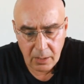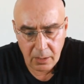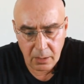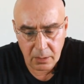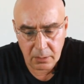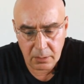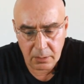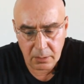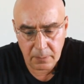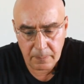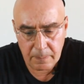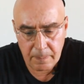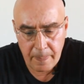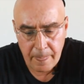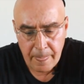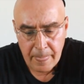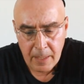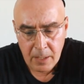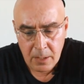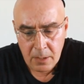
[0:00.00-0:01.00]

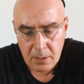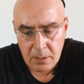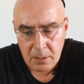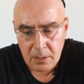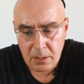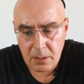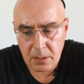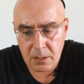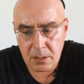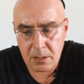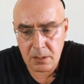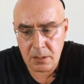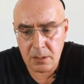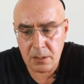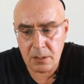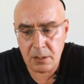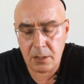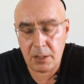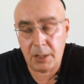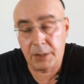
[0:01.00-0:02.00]
эм,
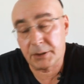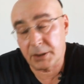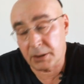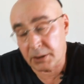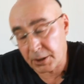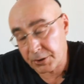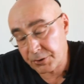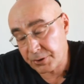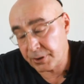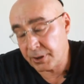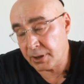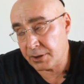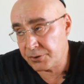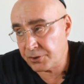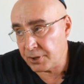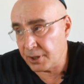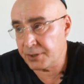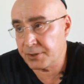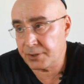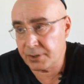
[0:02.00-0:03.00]
э, хотя также и
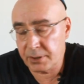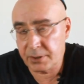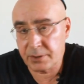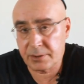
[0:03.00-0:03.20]
отчасти